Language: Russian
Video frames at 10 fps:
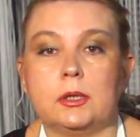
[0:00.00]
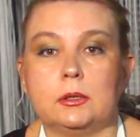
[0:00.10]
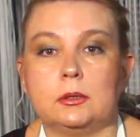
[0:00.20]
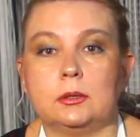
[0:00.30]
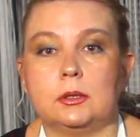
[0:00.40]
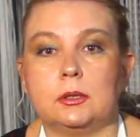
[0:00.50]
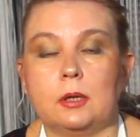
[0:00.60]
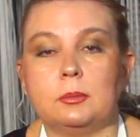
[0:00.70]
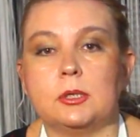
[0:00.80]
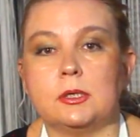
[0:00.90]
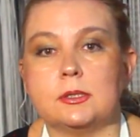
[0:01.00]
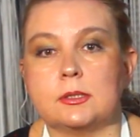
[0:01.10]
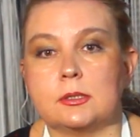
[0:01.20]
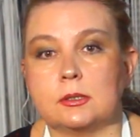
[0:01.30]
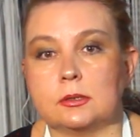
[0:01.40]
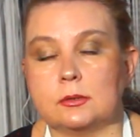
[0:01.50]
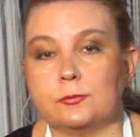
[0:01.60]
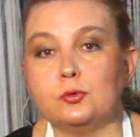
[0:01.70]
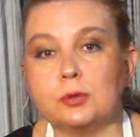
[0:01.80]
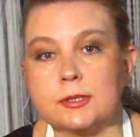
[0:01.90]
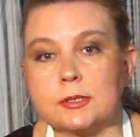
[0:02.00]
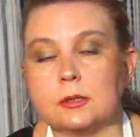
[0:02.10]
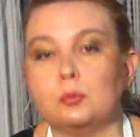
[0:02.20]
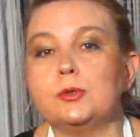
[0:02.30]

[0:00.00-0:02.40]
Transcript: Red, и там есть а, функция